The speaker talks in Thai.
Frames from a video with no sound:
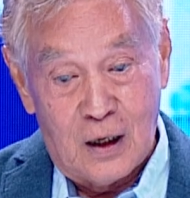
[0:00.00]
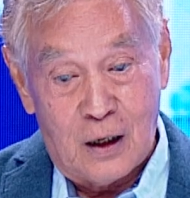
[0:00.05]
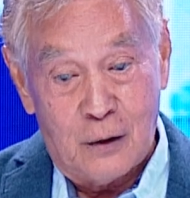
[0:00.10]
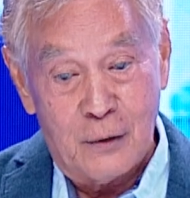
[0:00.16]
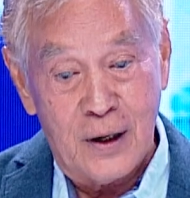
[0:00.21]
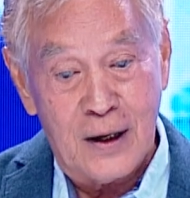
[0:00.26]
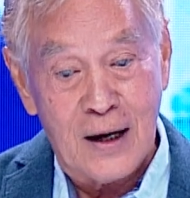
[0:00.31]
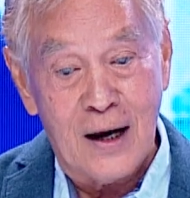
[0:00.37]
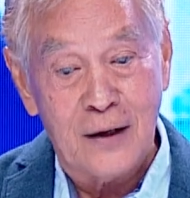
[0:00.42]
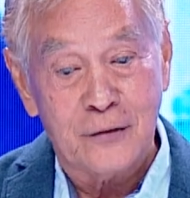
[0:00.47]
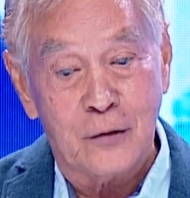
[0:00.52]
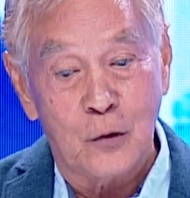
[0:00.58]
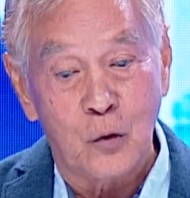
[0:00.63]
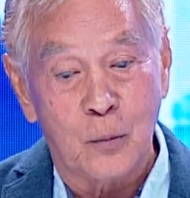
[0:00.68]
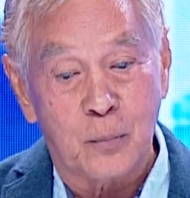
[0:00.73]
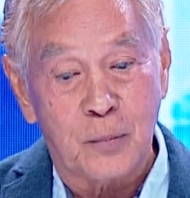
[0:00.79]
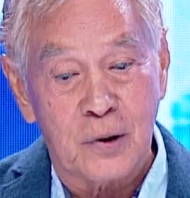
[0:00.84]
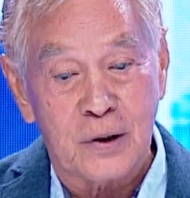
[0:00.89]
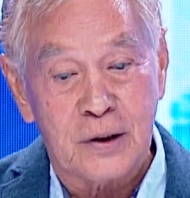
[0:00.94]
เอาง่ายๆส
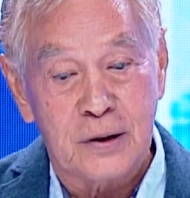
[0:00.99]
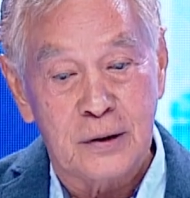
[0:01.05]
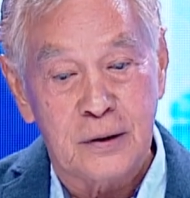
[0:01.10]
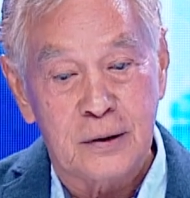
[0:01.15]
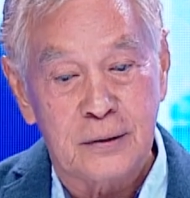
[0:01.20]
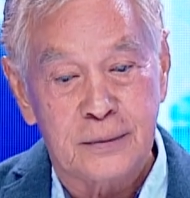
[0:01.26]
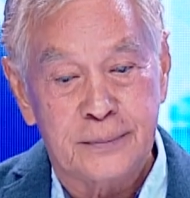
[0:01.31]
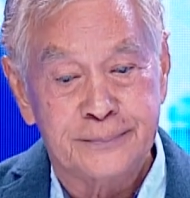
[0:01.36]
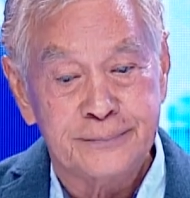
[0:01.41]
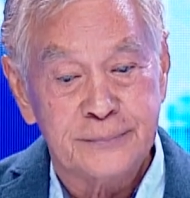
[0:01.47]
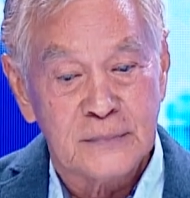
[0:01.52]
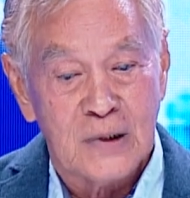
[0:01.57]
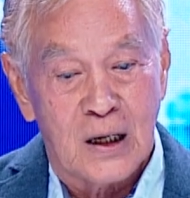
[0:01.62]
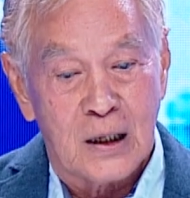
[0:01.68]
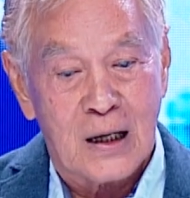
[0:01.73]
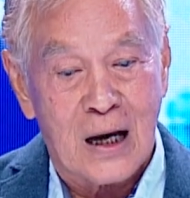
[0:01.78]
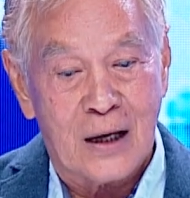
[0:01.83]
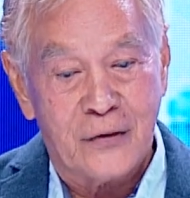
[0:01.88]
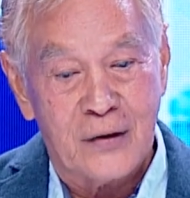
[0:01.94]
รุปก็คือ
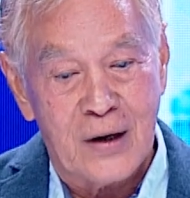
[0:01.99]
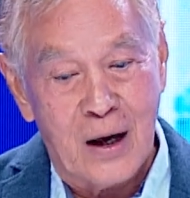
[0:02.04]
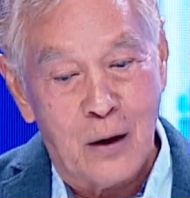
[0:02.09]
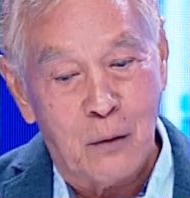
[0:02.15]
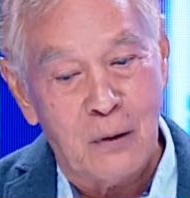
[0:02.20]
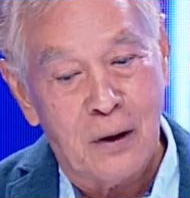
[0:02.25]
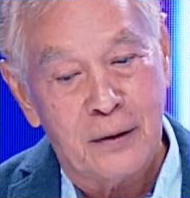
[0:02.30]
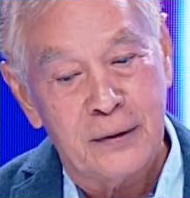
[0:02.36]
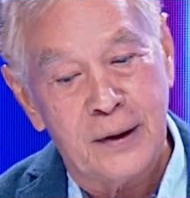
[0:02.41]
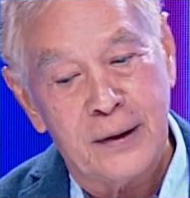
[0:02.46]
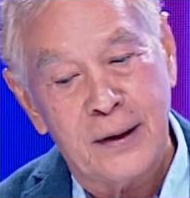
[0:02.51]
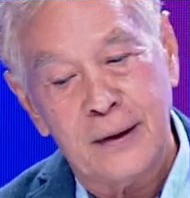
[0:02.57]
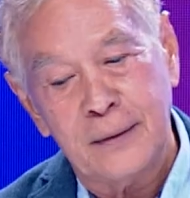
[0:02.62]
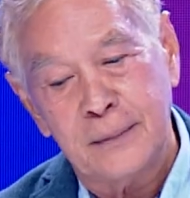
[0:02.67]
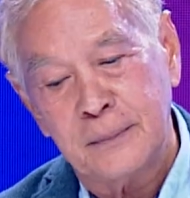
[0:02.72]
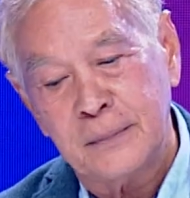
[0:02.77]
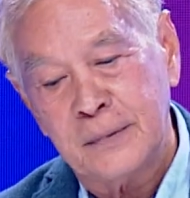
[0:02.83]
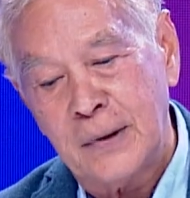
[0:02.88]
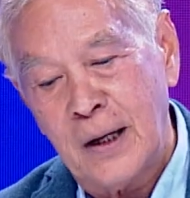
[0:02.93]
การแสดงของเราเนี่ยได้
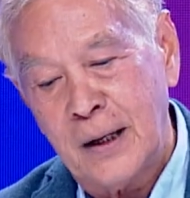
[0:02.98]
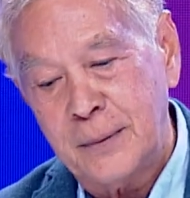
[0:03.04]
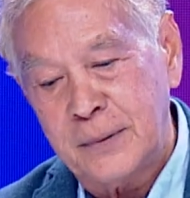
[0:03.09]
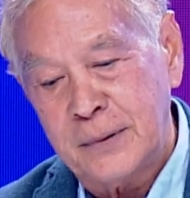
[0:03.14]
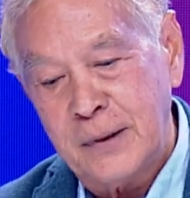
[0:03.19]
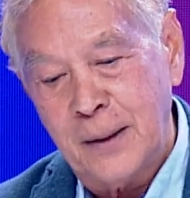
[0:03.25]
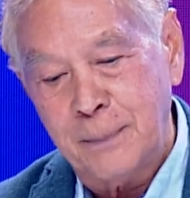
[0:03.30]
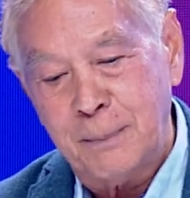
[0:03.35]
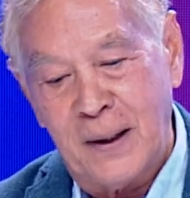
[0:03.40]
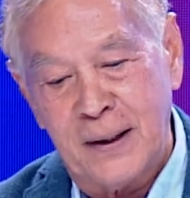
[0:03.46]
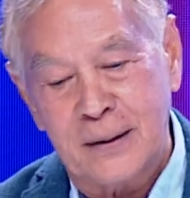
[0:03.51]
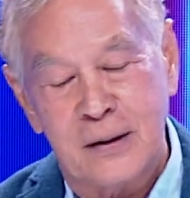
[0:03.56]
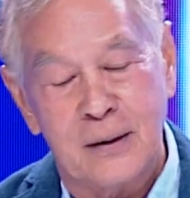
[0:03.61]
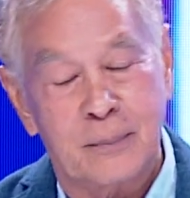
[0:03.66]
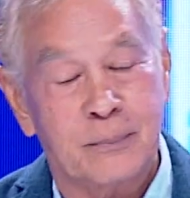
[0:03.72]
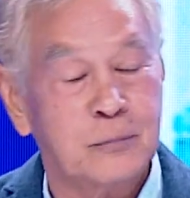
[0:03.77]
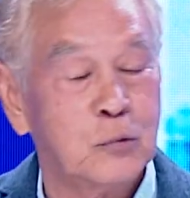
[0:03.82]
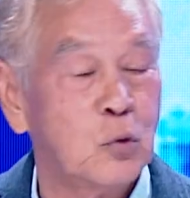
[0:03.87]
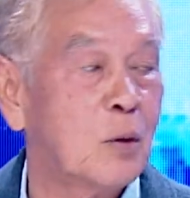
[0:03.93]
ได้ได้ไปเกื
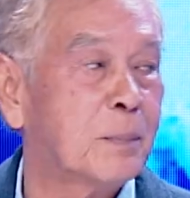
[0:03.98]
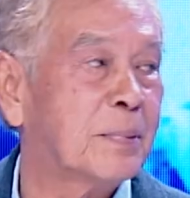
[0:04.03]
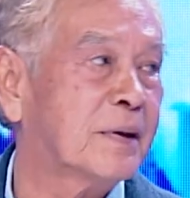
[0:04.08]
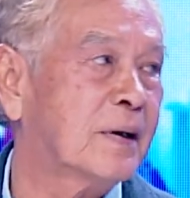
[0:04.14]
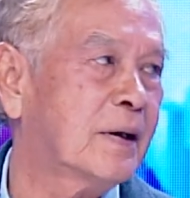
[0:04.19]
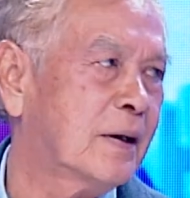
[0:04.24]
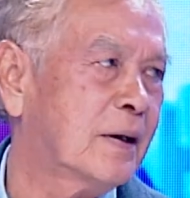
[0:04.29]
อบทั่วประเท